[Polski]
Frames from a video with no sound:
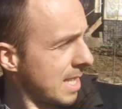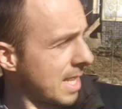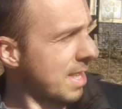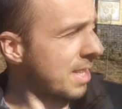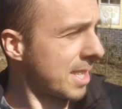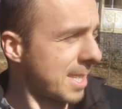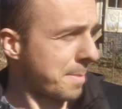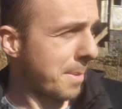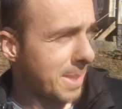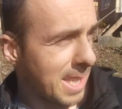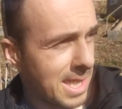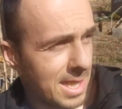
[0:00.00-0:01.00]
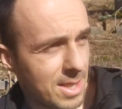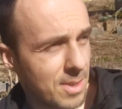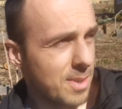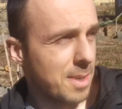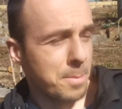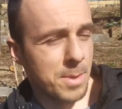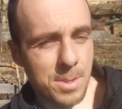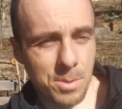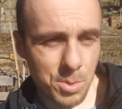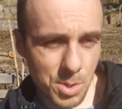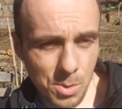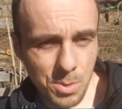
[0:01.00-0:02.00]
Ja się trzymam takiej teorii, bo
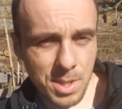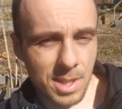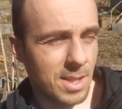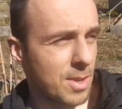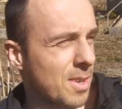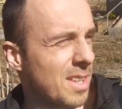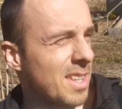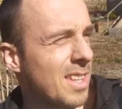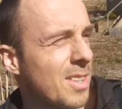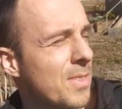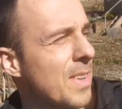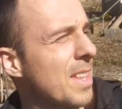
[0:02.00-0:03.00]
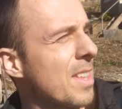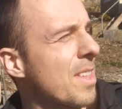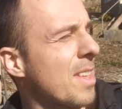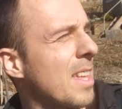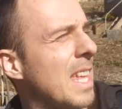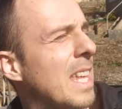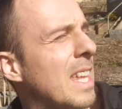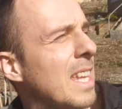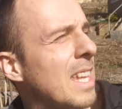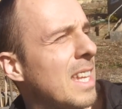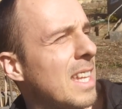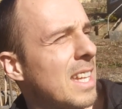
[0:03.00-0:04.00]
jest dużo różnych teorii, nie dowiedzie się
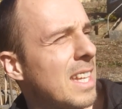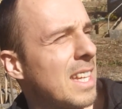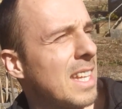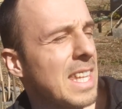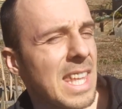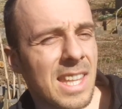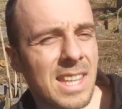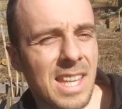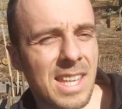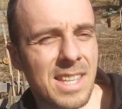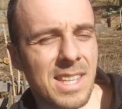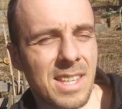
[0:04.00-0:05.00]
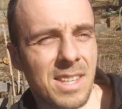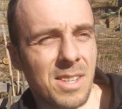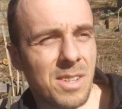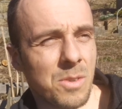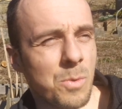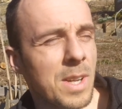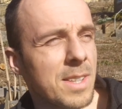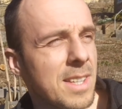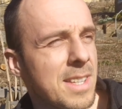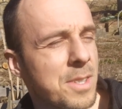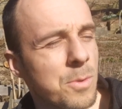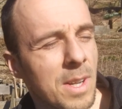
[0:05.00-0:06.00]
e, jednej
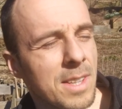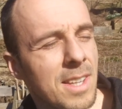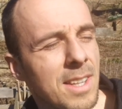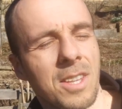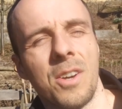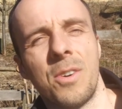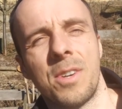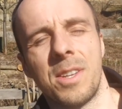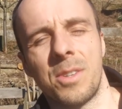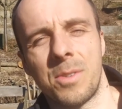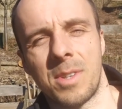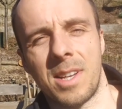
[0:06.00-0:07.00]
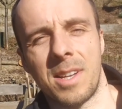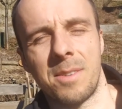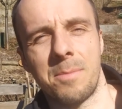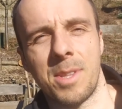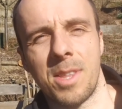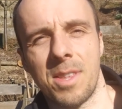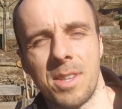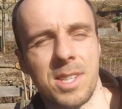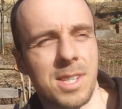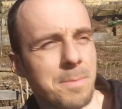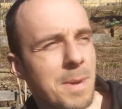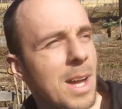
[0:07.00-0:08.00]
ładnej, składnej teorii, która będzie się
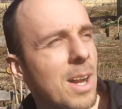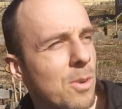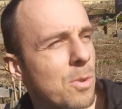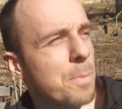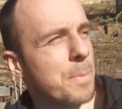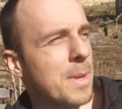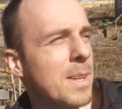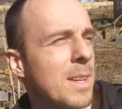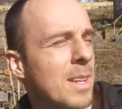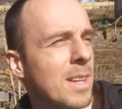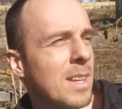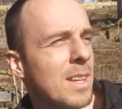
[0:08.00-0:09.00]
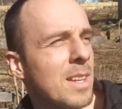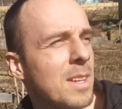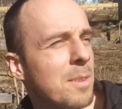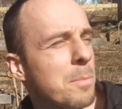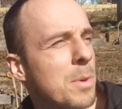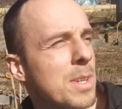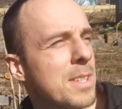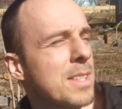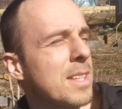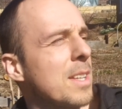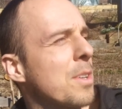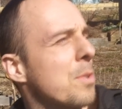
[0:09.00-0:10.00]
trzymała kupy, bo jest
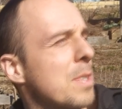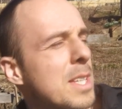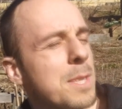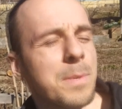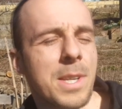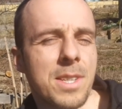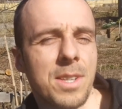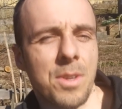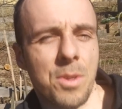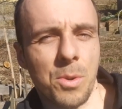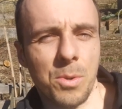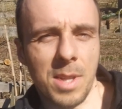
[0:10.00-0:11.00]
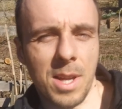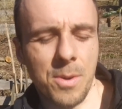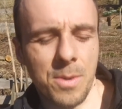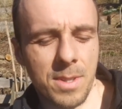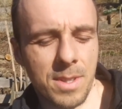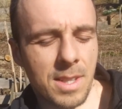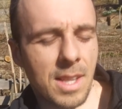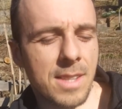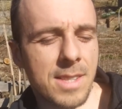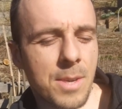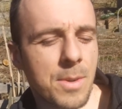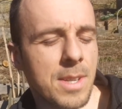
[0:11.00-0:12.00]
tyle różnych sprzecznych źródeł tej
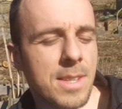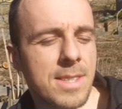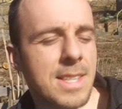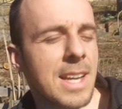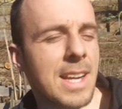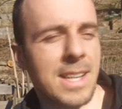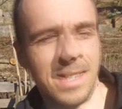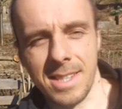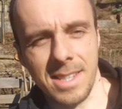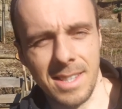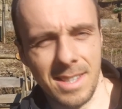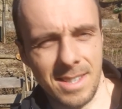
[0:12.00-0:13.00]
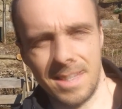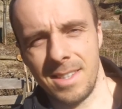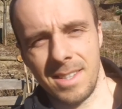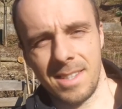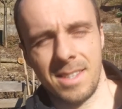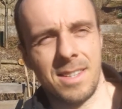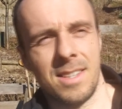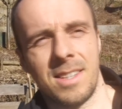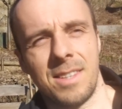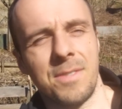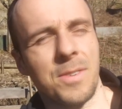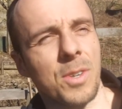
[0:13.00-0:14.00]
całej zarazy
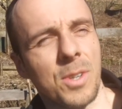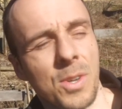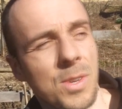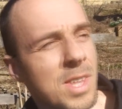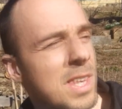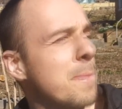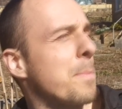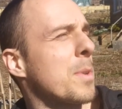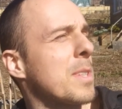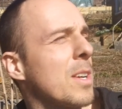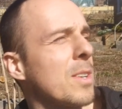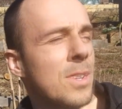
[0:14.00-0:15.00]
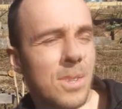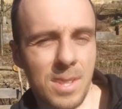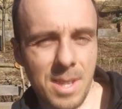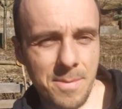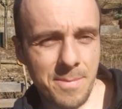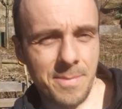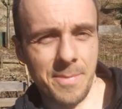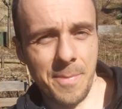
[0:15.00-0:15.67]
i w ogrodzie i poza ogrodem,